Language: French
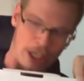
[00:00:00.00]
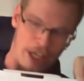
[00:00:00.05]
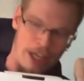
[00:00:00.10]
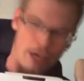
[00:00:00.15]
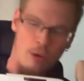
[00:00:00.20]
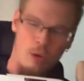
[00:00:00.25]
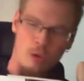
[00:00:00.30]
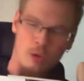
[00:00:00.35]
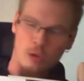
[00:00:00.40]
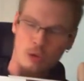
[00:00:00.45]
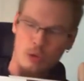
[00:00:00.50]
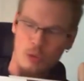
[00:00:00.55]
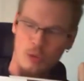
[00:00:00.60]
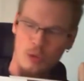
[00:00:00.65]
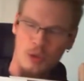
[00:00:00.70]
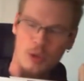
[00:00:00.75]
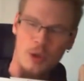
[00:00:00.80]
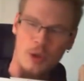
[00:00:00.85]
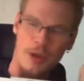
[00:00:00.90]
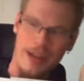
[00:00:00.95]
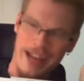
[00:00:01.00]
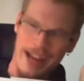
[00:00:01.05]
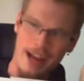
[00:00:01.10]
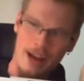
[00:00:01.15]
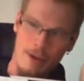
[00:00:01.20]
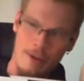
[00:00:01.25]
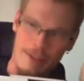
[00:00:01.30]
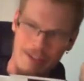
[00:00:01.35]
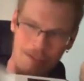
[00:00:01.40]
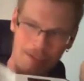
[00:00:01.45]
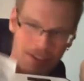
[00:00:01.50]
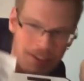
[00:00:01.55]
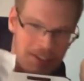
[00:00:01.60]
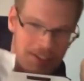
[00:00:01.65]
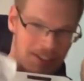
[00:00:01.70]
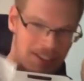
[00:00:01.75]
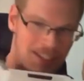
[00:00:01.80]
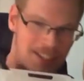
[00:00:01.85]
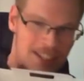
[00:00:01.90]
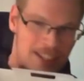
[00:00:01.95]
l'ai fait donc
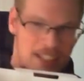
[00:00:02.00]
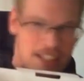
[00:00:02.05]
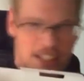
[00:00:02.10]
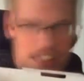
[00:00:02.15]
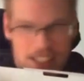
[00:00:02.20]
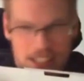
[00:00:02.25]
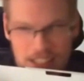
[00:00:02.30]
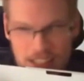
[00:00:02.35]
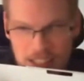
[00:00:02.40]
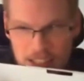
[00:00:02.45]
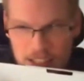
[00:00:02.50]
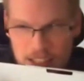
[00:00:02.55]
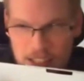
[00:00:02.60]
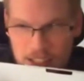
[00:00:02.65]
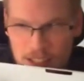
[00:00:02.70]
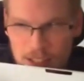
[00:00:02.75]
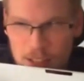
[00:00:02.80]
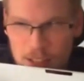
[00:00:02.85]
le 3 mars